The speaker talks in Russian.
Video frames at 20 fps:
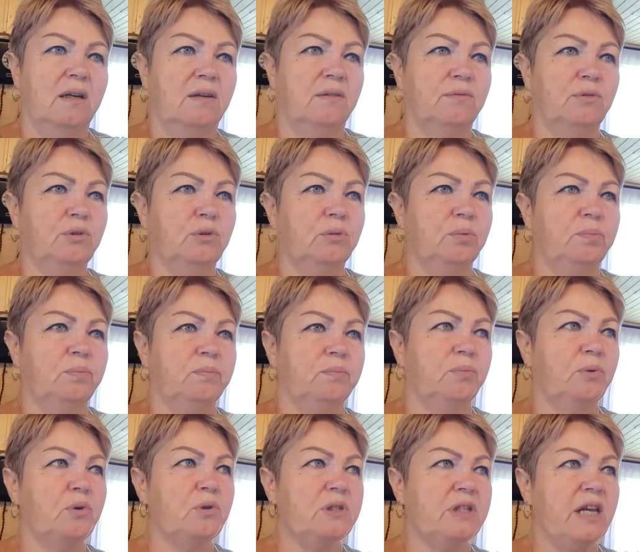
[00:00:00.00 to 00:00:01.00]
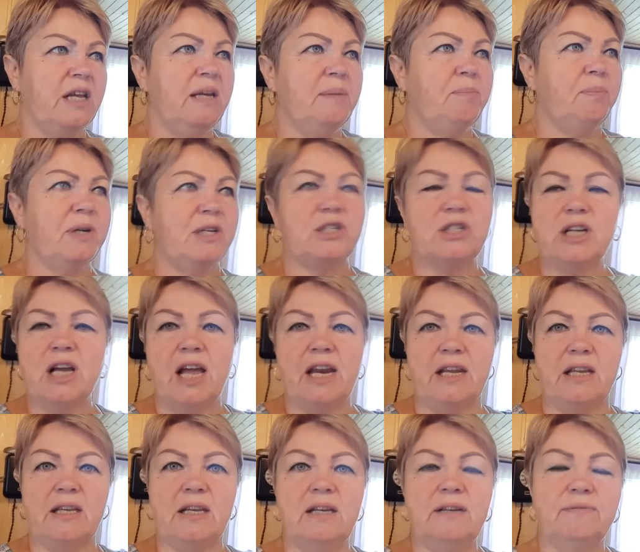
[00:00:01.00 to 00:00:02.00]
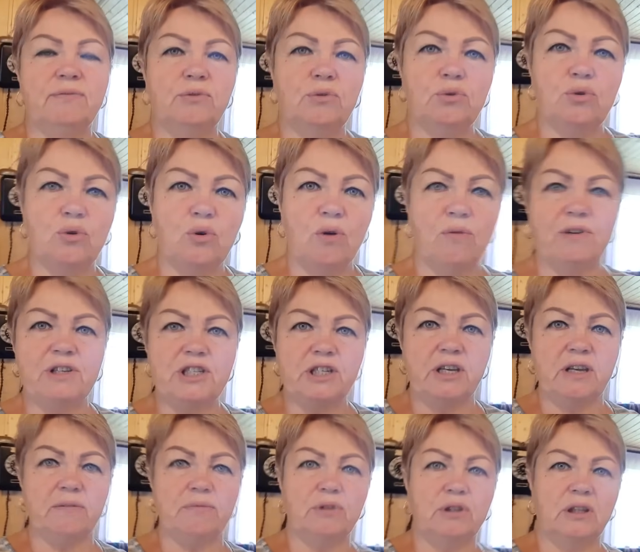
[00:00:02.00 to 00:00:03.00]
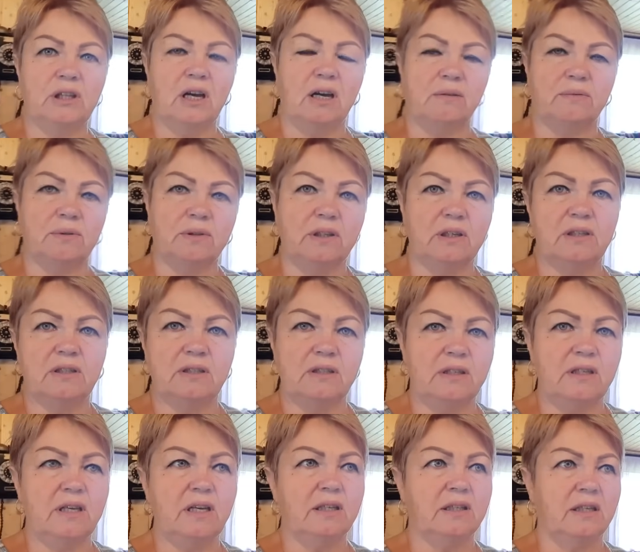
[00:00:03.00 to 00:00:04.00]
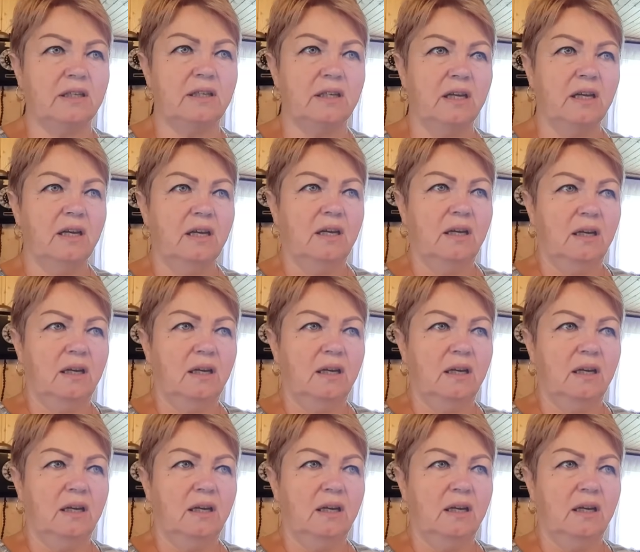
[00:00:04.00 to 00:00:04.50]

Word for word: Вот просто или пожарить, или в духовочке вот так вот их сделать.